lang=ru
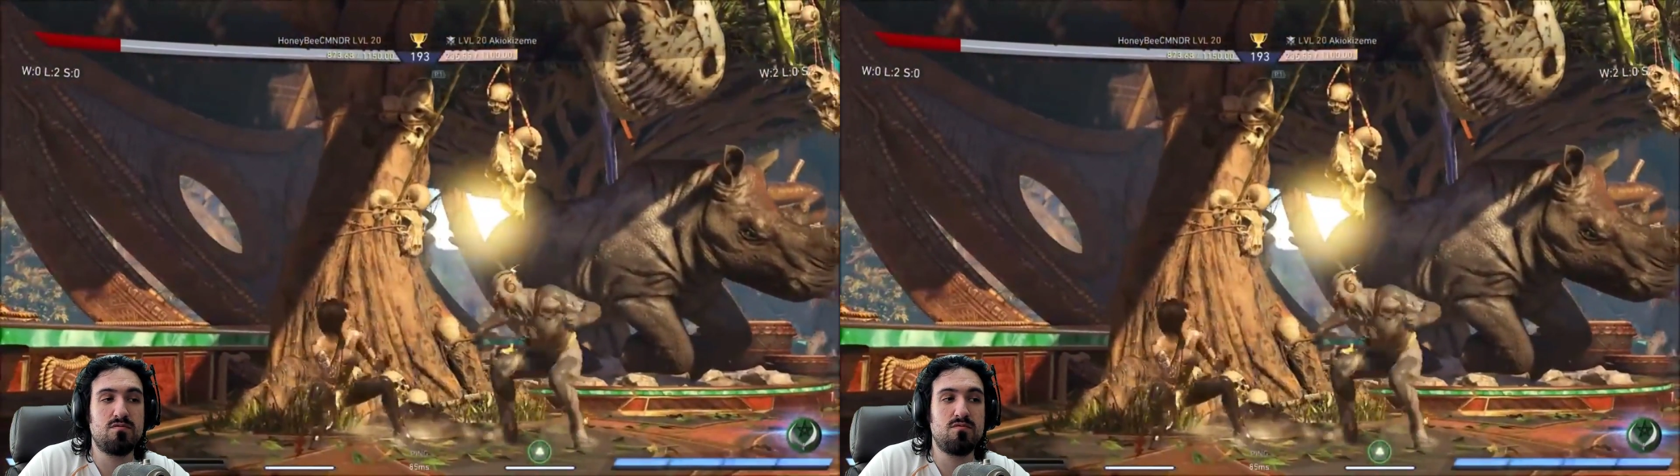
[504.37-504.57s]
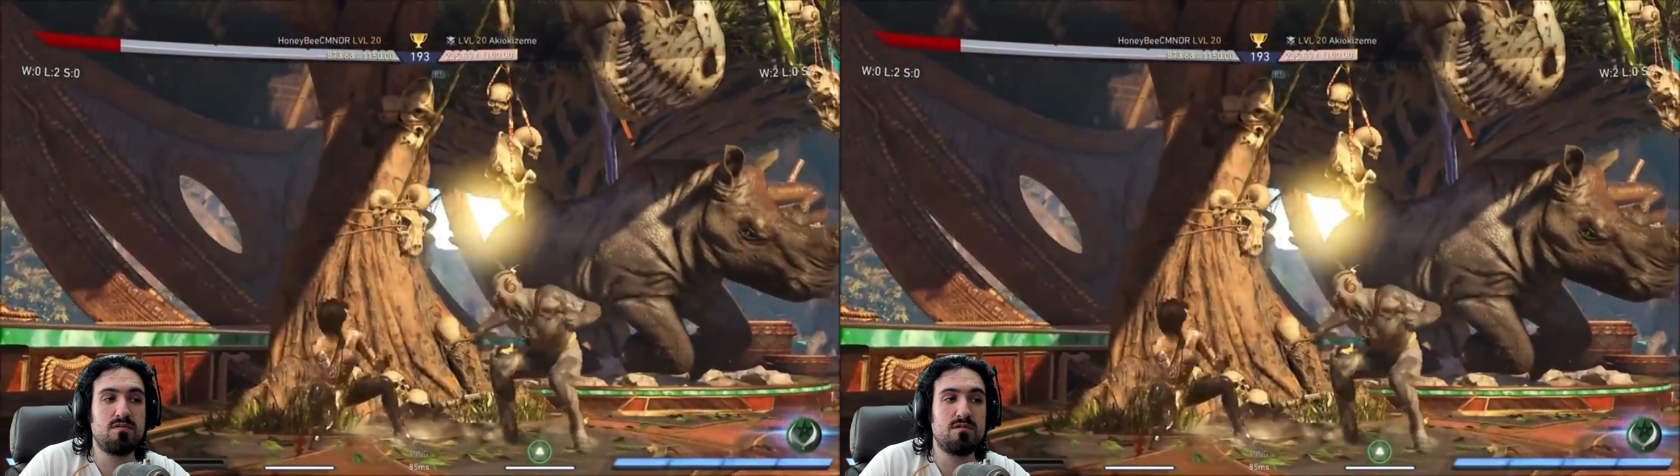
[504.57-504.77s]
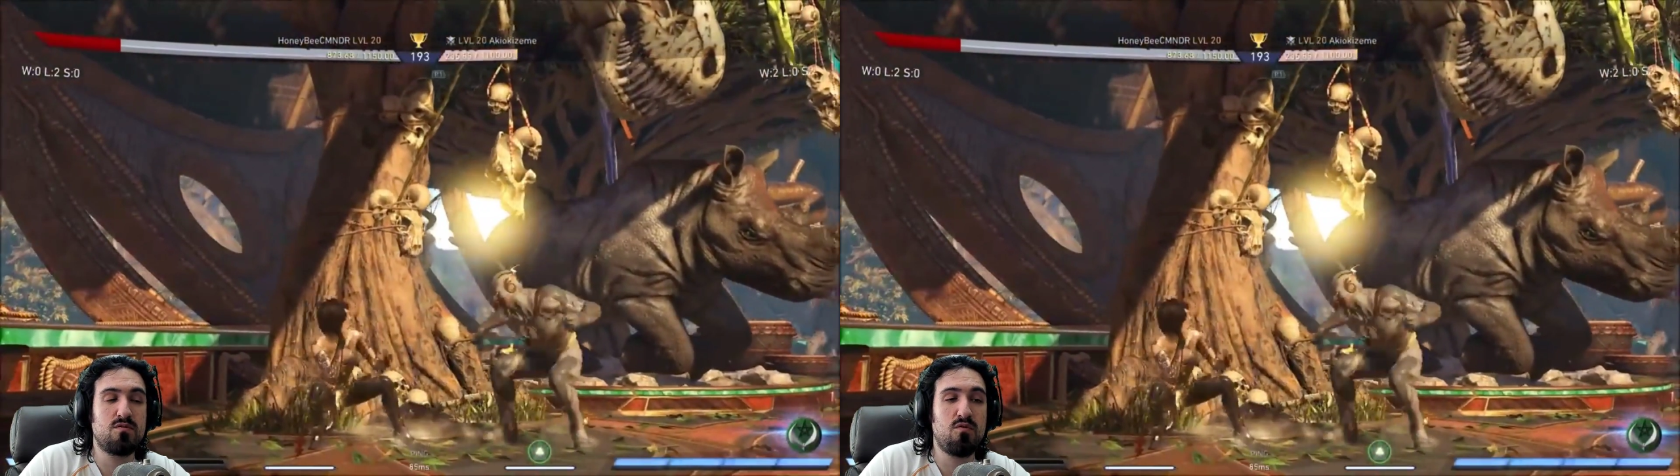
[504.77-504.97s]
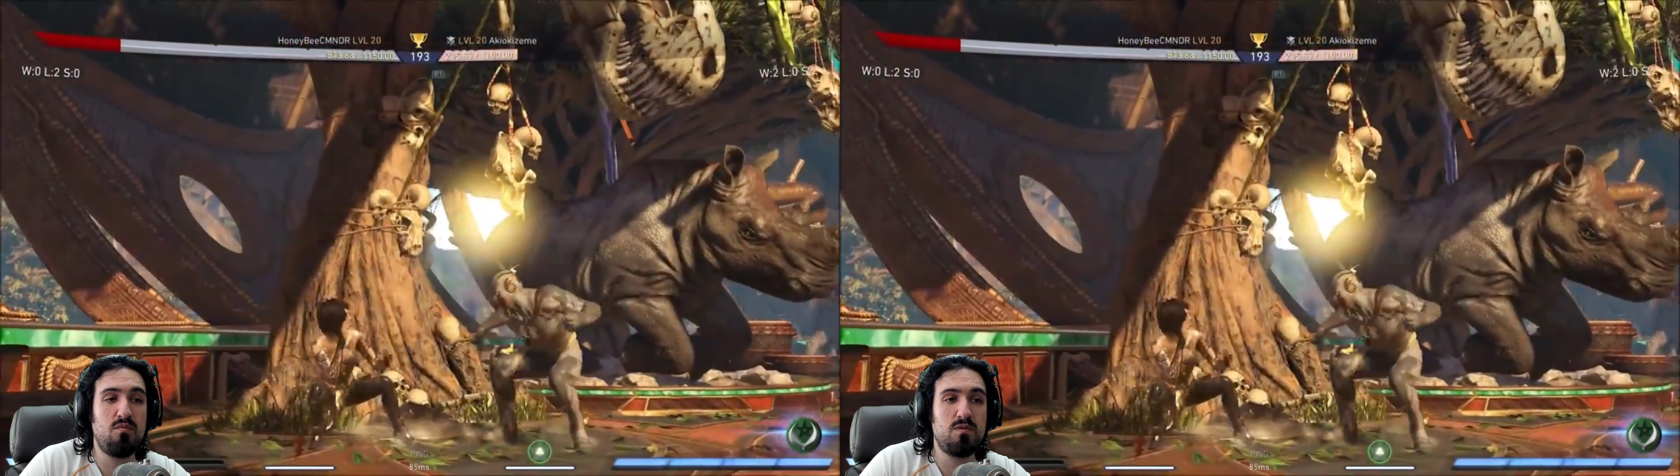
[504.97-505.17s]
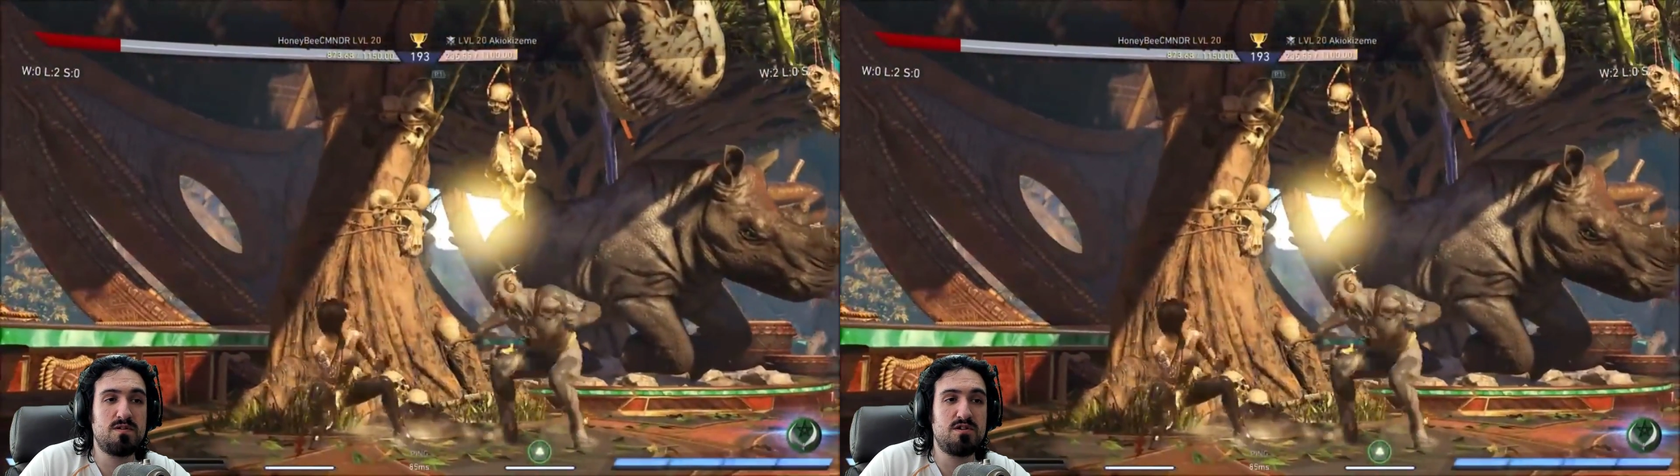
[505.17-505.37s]
он
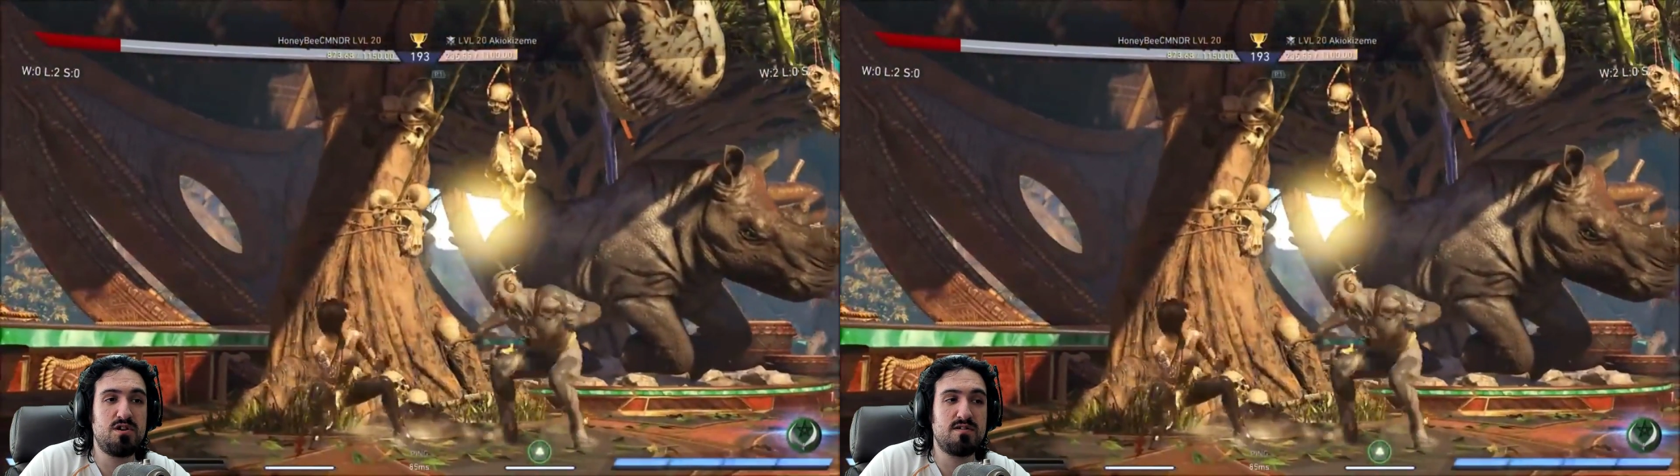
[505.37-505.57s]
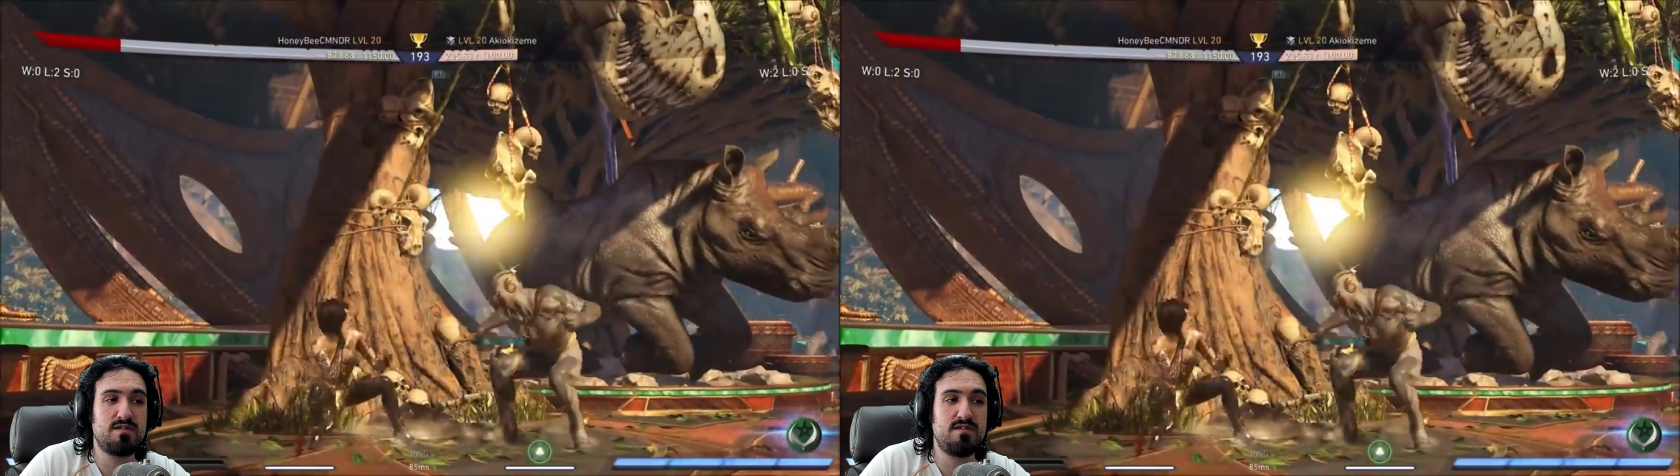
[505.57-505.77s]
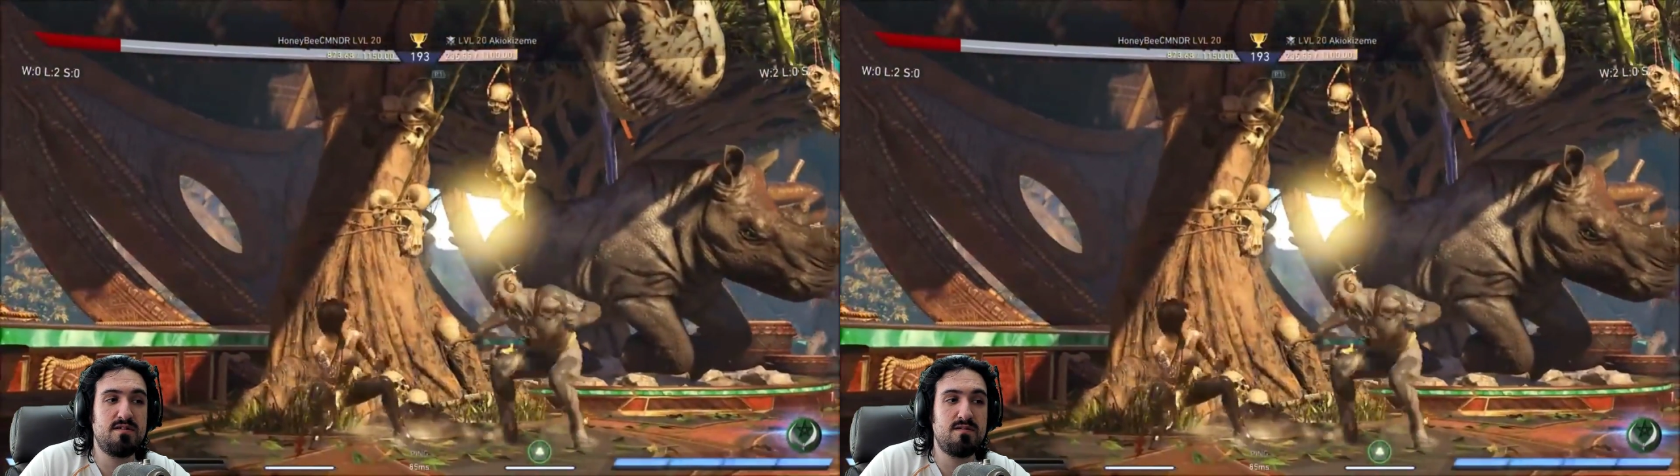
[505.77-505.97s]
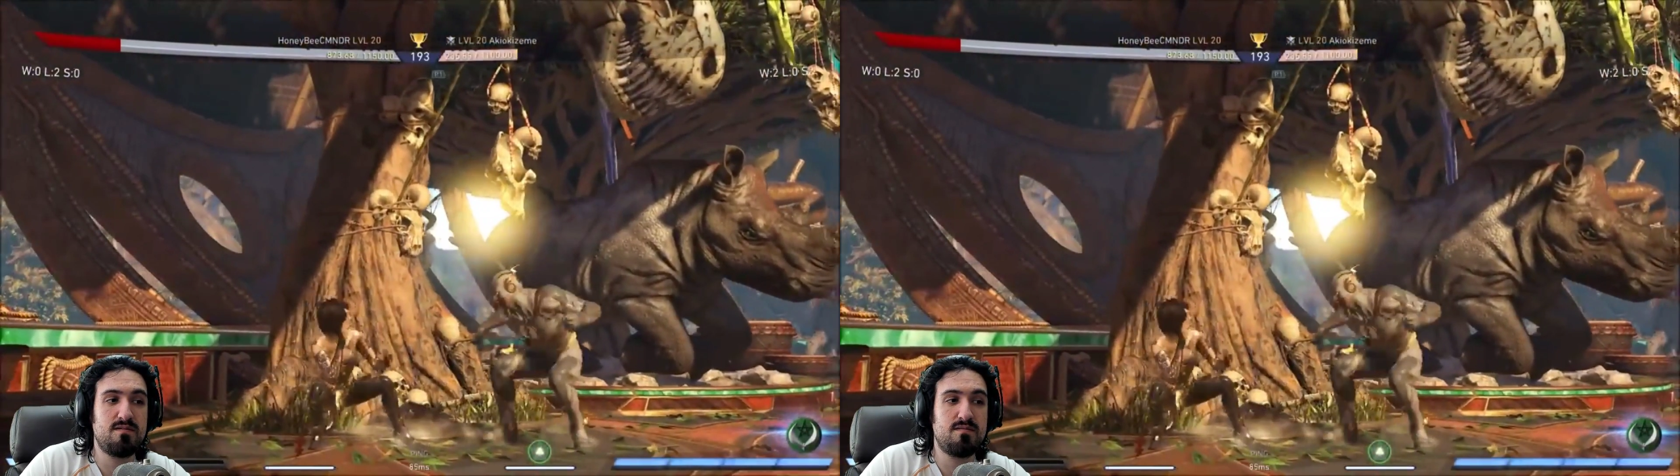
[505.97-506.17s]
комбо сейчас сделал,